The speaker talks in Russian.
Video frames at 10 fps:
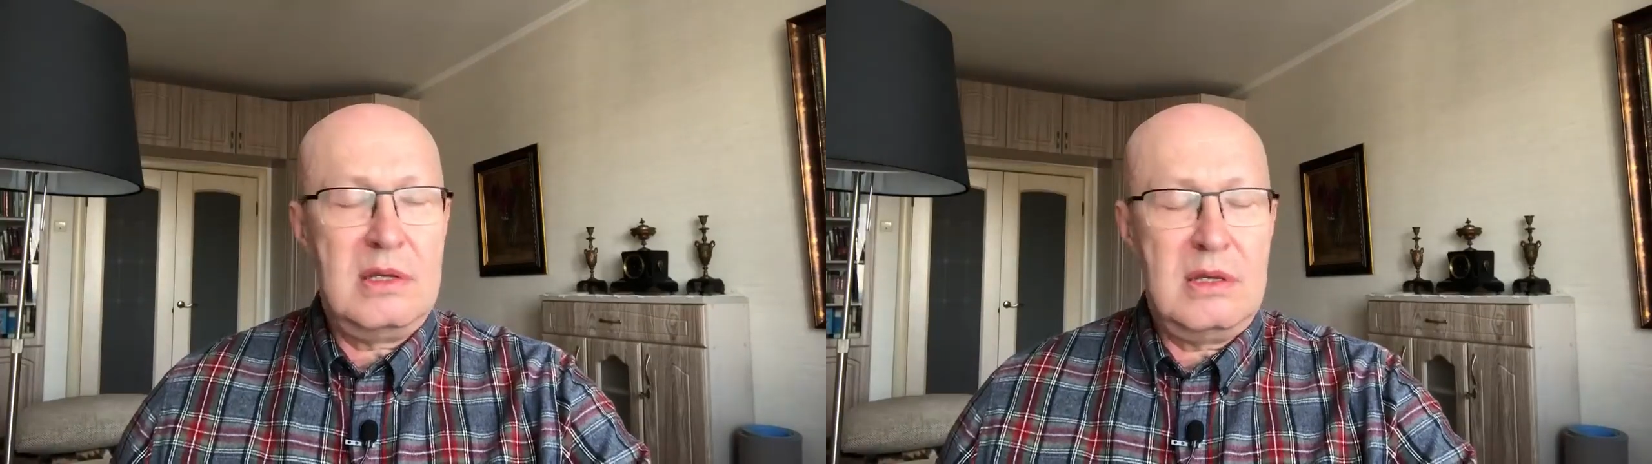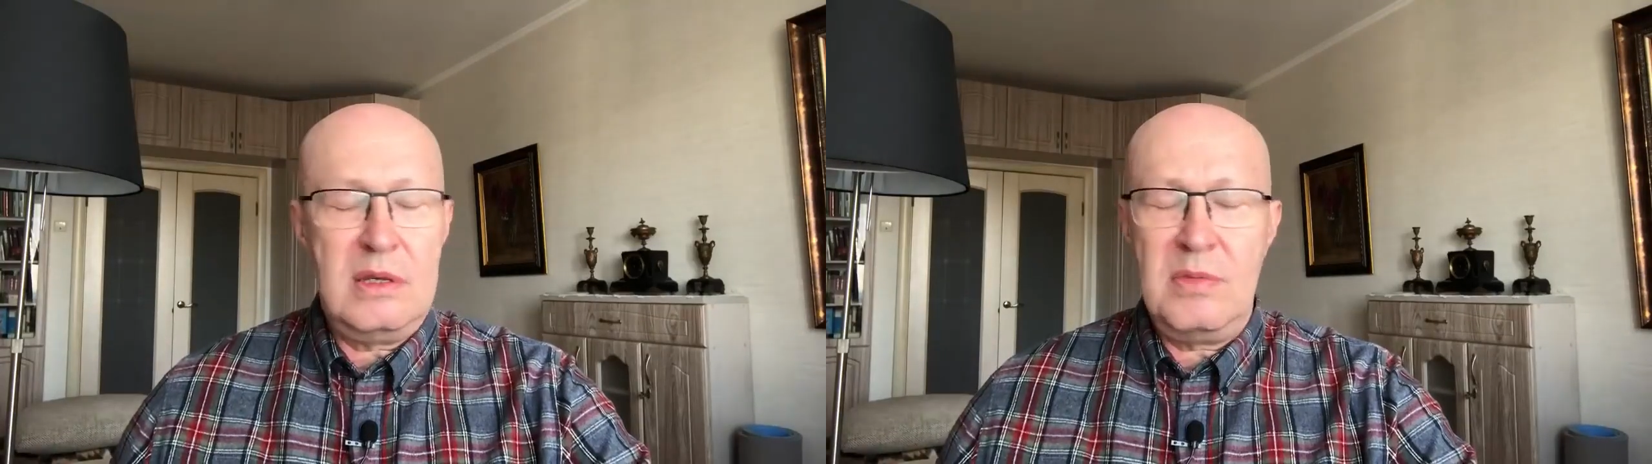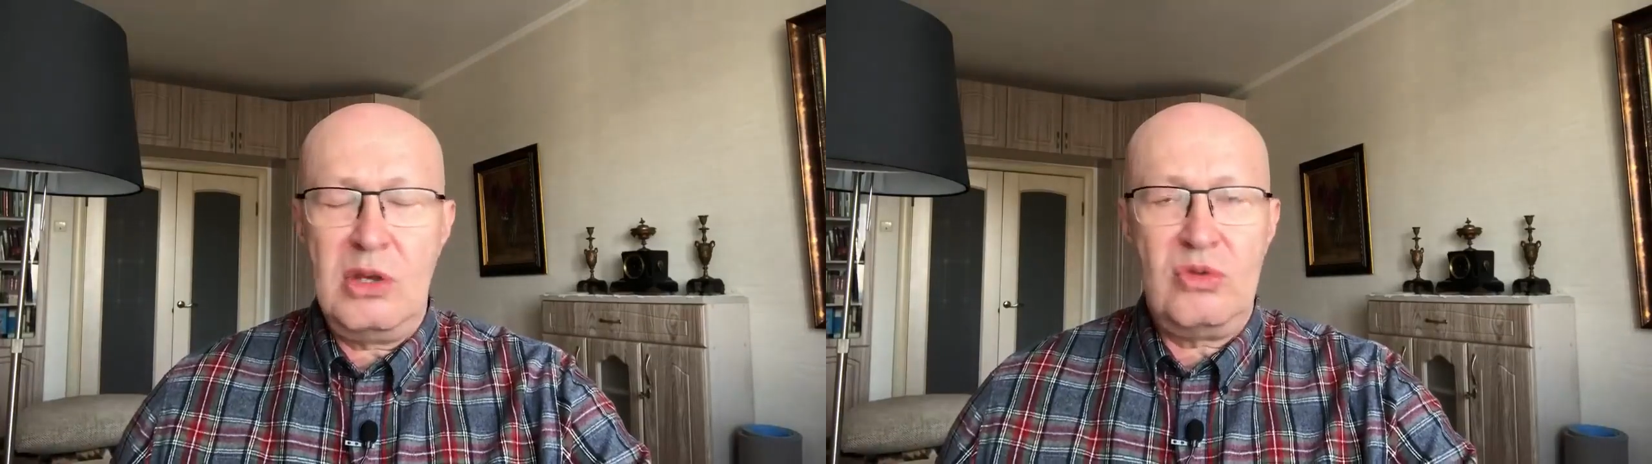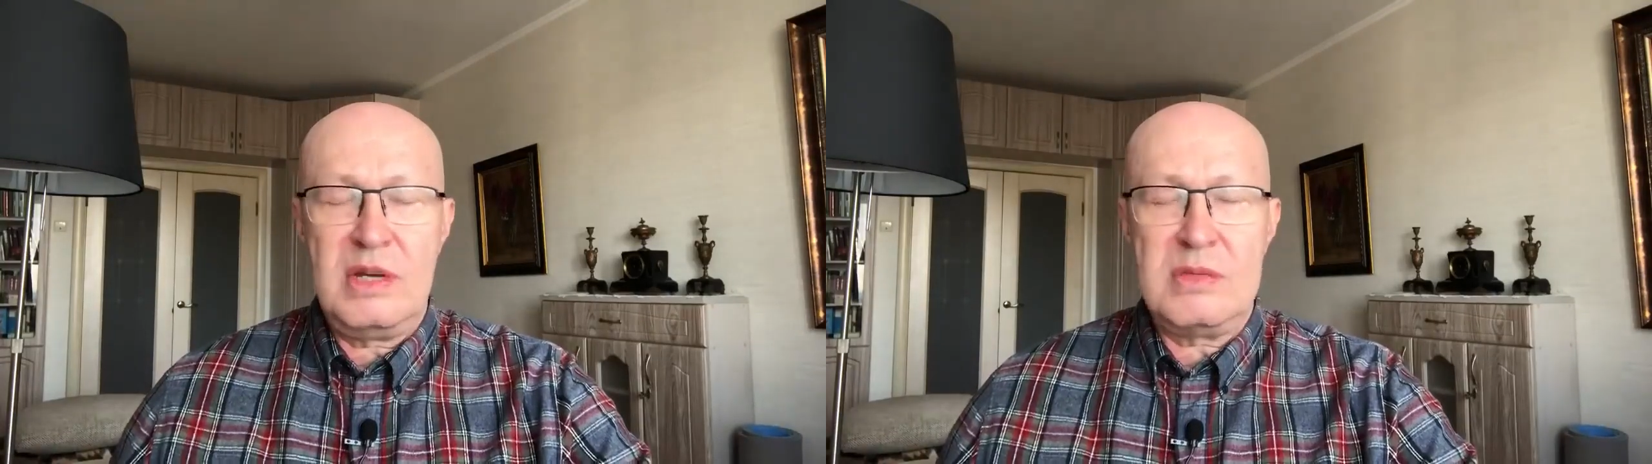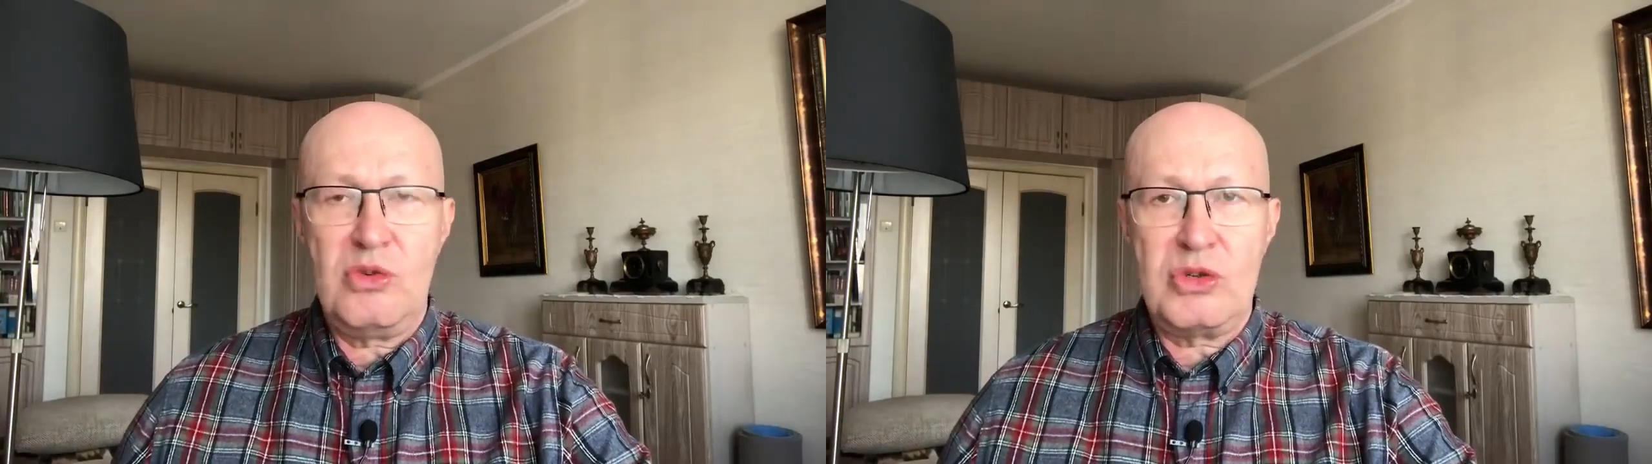не имеют
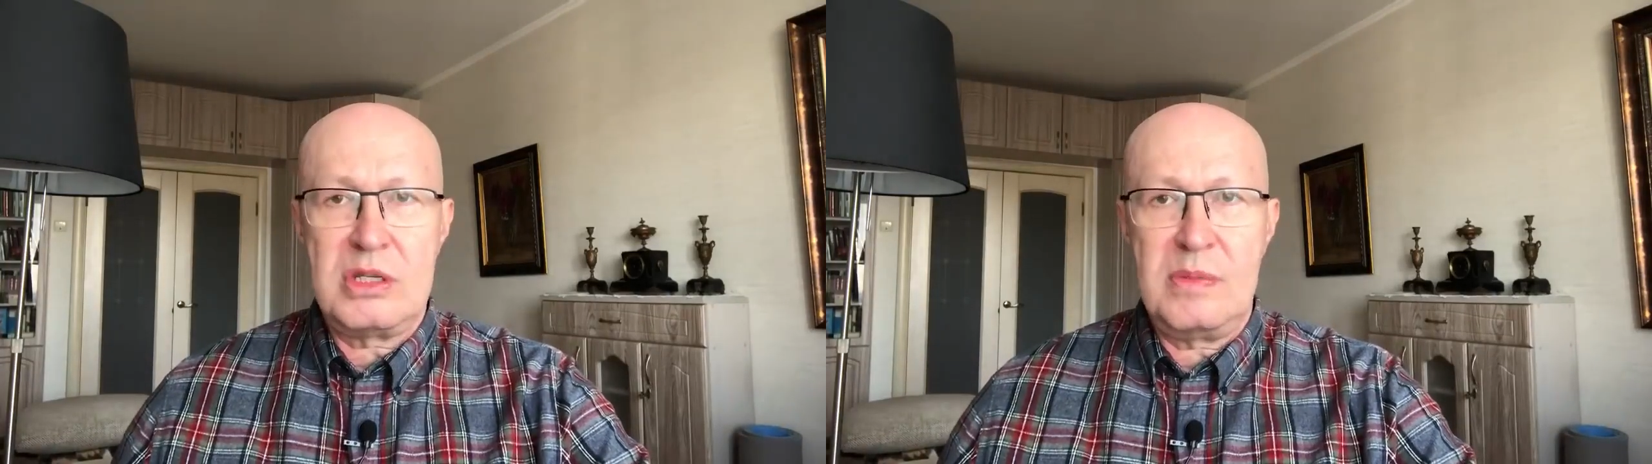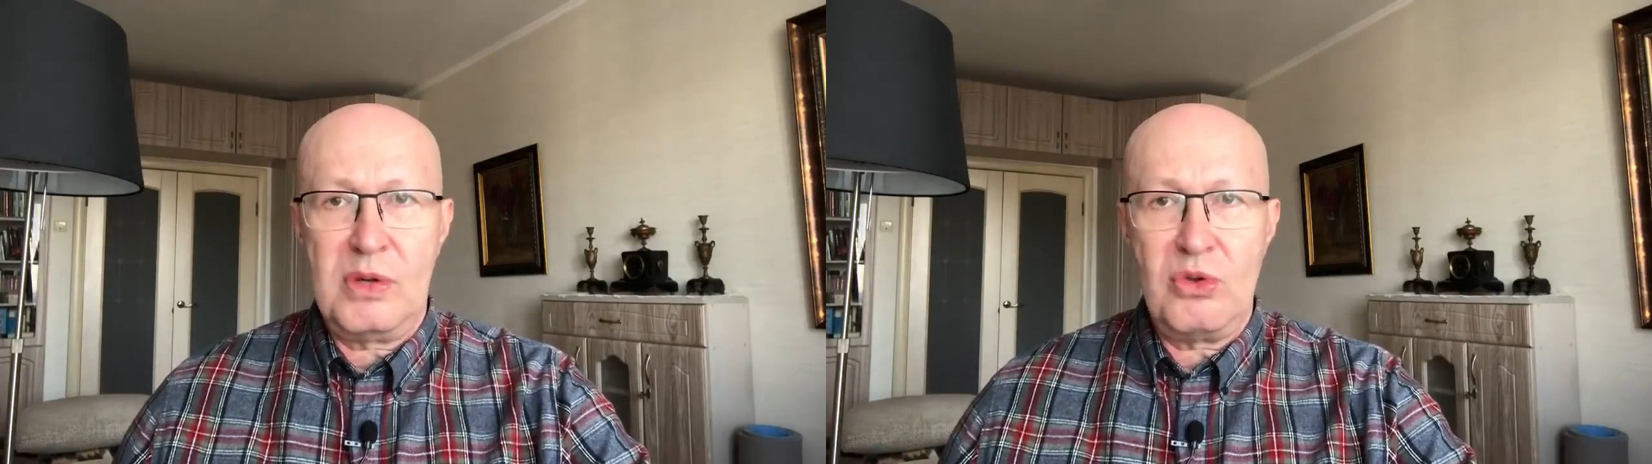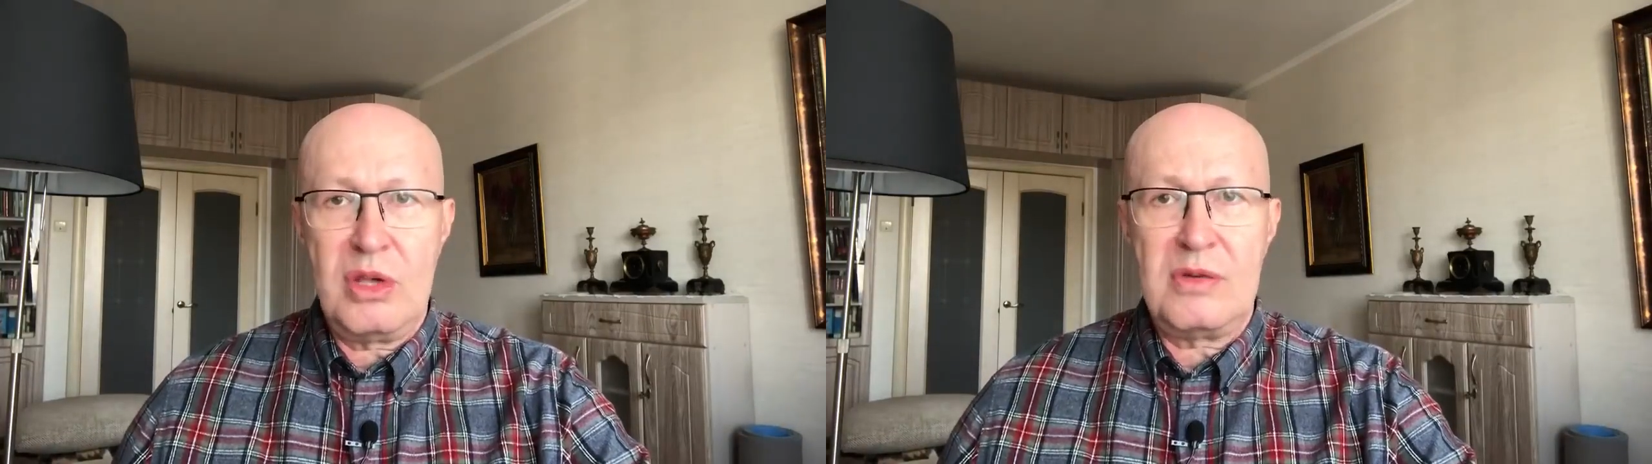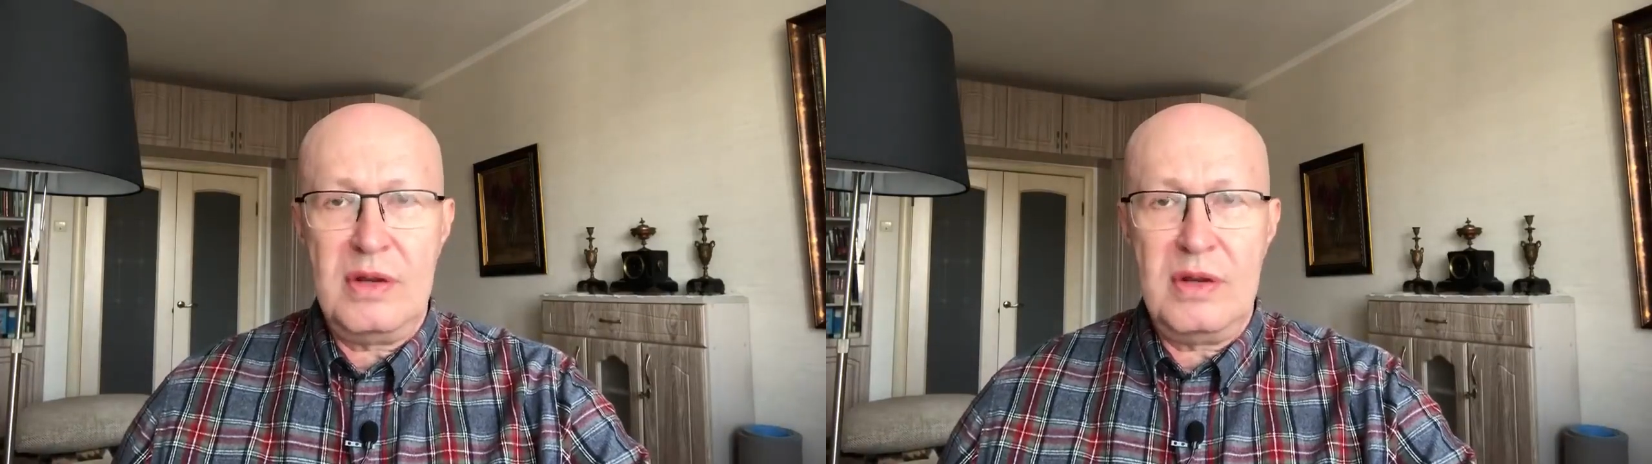возможности получить